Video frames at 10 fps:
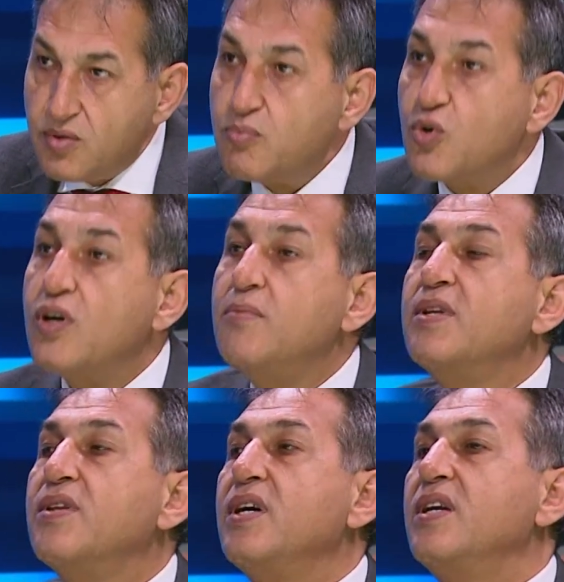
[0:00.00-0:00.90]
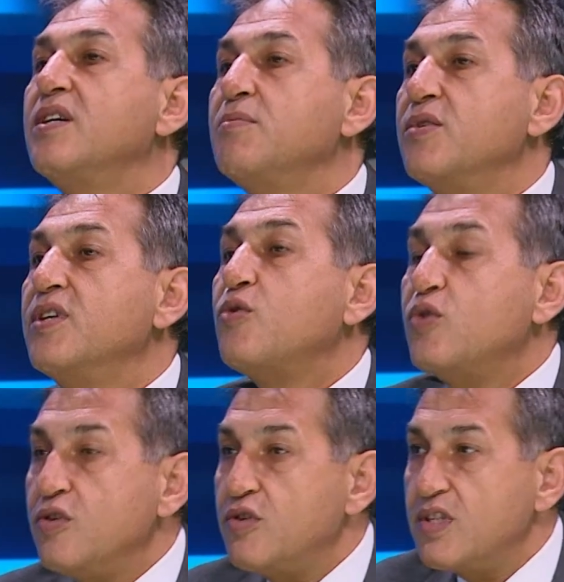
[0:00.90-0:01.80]
مقابل ذلك
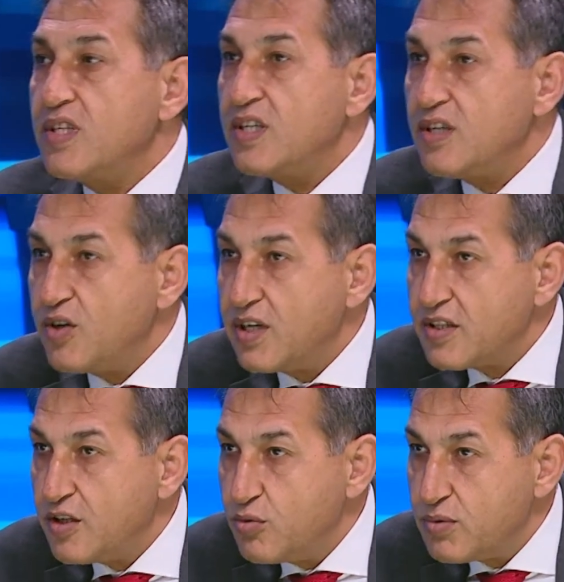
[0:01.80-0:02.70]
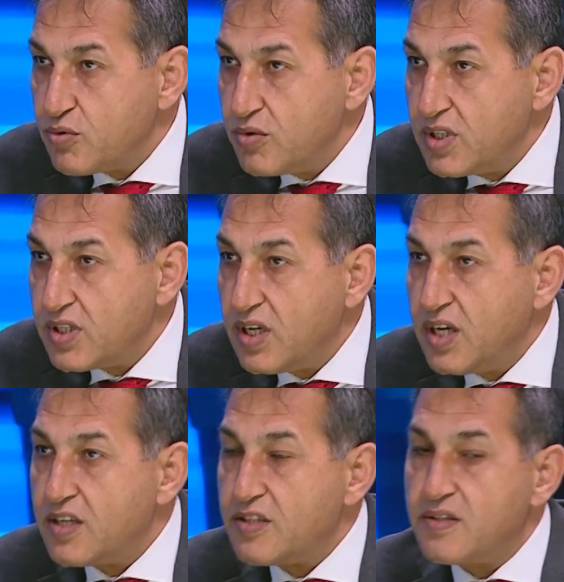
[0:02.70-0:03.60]
ليقنع نتنياهو اعطى له مسؤوليه
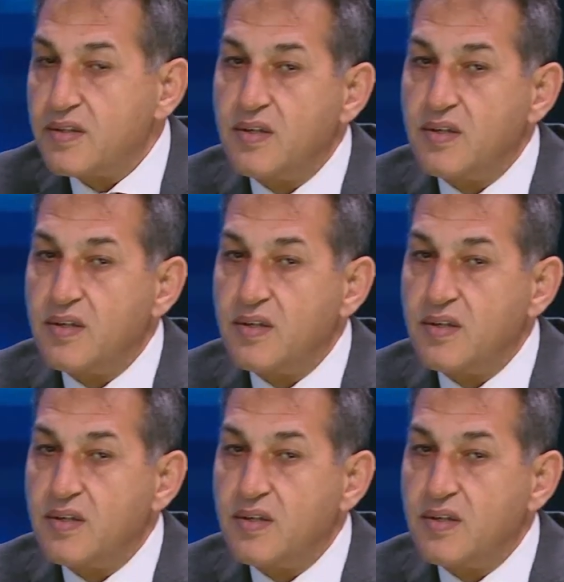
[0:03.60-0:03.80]
الحرس